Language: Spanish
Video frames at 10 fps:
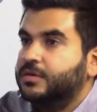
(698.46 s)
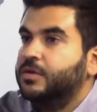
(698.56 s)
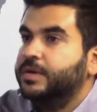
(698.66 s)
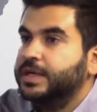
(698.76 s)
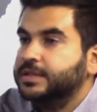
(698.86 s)

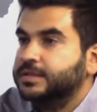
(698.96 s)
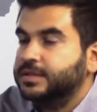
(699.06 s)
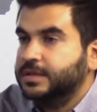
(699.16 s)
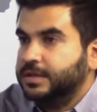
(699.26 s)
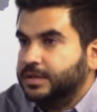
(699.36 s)
Jóvenes
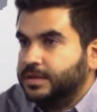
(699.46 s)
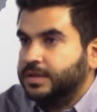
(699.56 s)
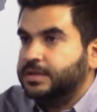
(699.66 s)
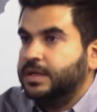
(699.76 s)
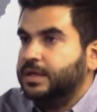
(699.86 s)
que
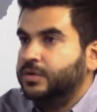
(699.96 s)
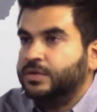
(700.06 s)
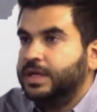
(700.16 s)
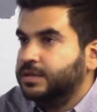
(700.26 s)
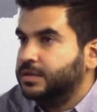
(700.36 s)
están en
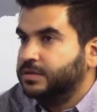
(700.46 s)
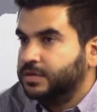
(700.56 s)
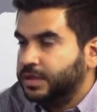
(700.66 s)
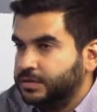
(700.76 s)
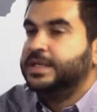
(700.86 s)
otra
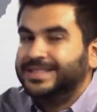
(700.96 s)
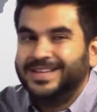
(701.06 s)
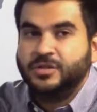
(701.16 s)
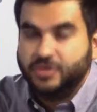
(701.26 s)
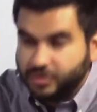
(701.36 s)

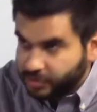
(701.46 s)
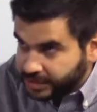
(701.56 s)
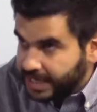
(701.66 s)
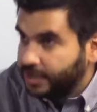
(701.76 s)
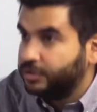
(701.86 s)
inserción
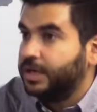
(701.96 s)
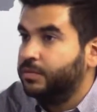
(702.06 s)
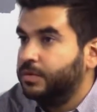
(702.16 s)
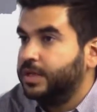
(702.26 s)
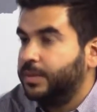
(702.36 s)
social, en otras
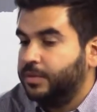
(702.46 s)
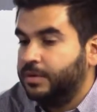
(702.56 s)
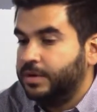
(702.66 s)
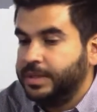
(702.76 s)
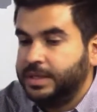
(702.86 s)
búsquedas
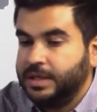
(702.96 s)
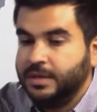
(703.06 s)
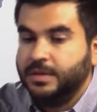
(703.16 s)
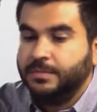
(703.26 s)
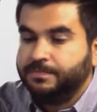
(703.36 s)
probablemente
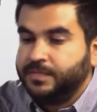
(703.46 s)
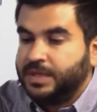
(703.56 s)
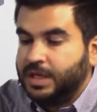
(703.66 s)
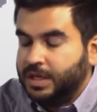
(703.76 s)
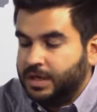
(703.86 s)

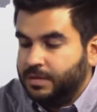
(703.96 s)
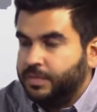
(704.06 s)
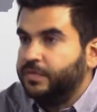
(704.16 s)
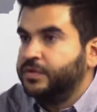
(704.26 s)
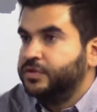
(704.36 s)
eh,
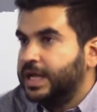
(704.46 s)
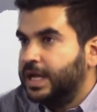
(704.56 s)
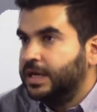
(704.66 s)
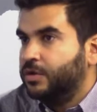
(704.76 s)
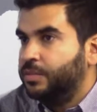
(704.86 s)

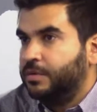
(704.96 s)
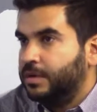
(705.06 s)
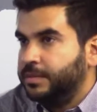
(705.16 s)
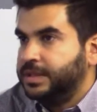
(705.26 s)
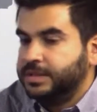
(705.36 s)
profesional o
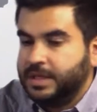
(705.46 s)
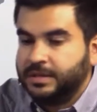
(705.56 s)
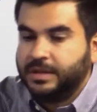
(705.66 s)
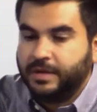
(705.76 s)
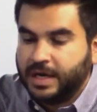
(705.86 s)
probablemente ya
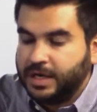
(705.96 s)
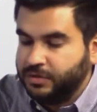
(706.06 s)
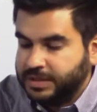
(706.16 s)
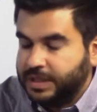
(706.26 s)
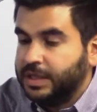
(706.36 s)

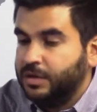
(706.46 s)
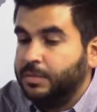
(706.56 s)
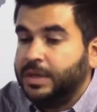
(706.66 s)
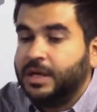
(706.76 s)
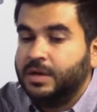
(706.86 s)
trabajando, insertado en el
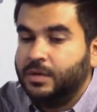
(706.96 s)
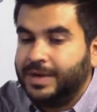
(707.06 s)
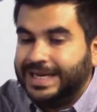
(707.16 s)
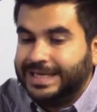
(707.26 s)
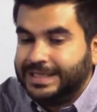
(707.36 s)
mercado
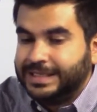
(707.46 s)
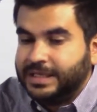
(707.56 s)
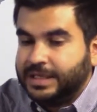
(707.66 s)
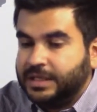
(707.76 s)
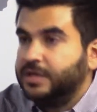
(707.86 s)
laboral,
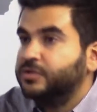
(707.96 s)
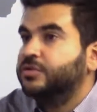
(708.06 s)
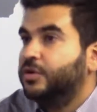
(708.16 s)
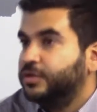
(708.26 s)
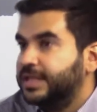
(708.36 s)
que tienen
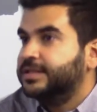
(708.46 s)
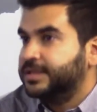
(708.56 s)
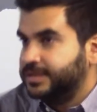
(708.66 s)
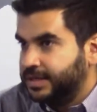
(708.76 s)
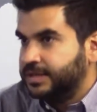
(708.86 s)
otras
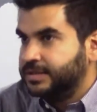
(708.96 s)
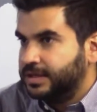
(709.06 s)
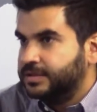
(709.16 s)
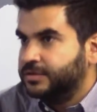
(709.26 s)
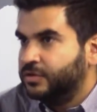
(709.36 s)

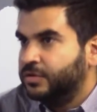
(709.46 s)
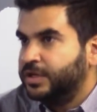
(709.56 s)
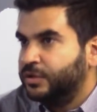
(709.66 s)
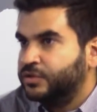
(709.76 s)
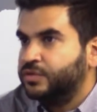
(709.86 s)
exigencias, ¿no?
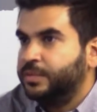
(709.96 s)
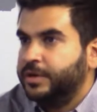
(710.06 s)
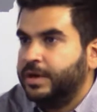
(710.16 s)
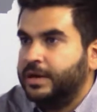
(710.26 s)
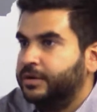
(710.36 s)
incluso
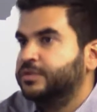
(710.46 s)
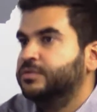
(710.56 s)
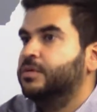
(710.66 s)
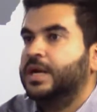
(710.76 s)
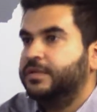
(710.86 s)
superior a lo que es
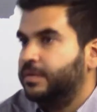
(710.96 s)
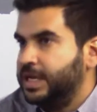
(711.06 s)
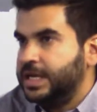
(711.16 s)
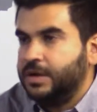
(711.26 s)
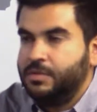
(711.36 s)
un hogar de
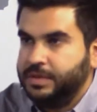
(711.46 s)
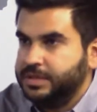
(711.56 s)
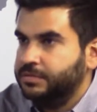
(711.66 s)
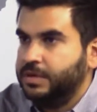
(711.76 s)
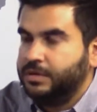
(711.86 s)
familia, como puede
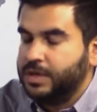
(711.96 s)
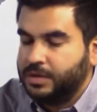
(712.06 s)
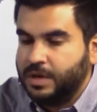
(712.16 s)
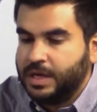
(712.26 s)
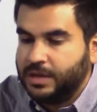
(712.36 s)
ser una,
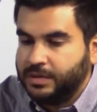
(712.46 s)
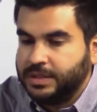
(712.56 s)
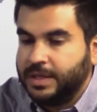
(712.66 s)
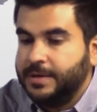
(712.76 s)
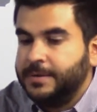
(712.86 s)
cloaca, lo que
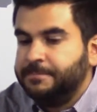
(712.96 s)
sea.